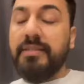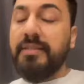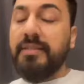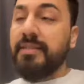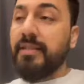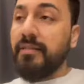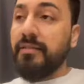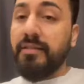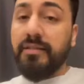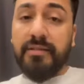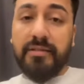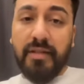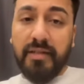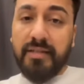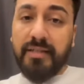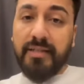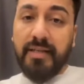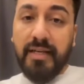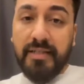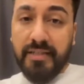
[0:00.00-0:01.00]
İnsanların
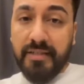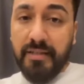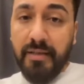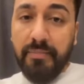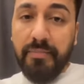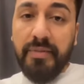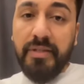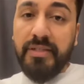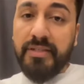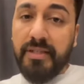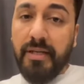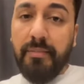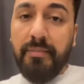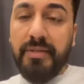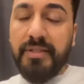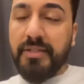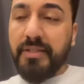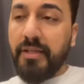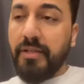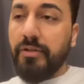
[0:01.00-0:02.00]
artık gerçekten
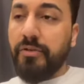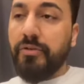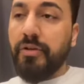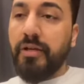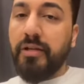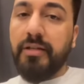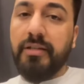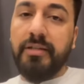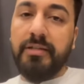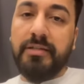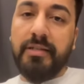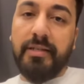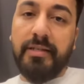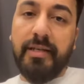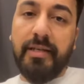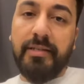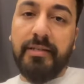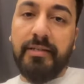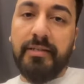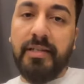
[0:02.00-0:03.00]
bilinçlenmesi gerekiyor arkadaşlar.
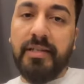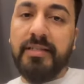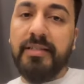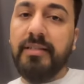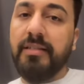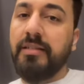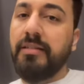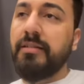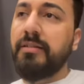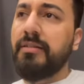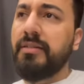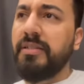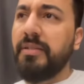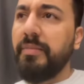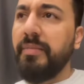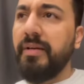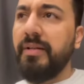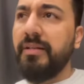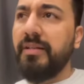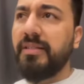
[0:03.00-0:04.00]
Yani nasıl
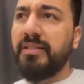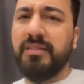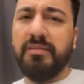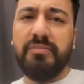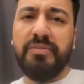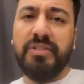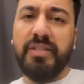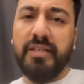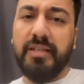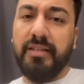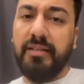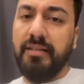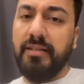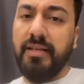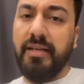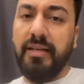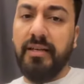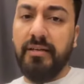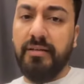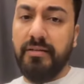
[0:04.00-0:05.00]
kime nasıl bir
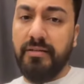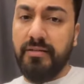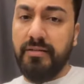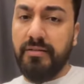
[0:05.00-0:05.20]
şekilde e,